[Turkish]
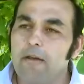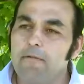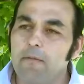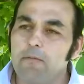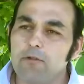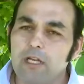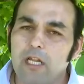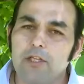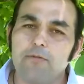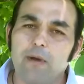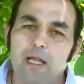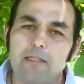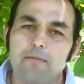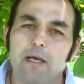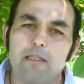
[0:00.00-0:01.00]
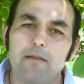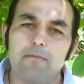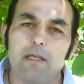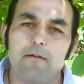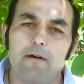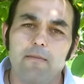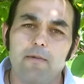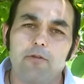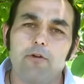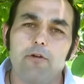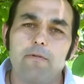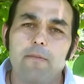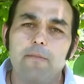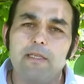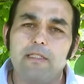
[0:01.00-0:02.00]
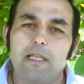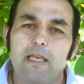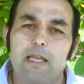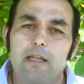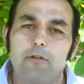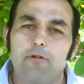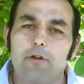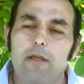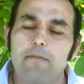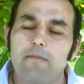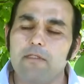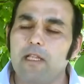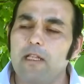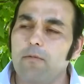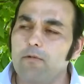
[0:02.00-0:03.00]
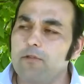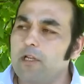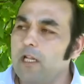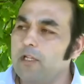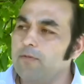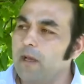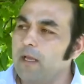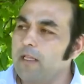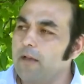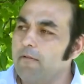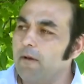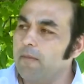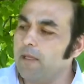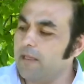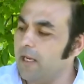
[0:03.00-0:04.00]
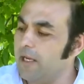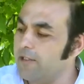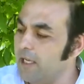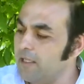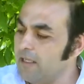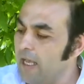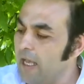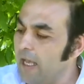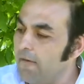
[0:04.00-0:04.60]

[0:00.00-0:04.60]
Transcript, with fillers: Ve bu çalışma adım adım devam ediyor ve biz de yeni dönemimizde de bu çalışmayı devam ettireceğiz.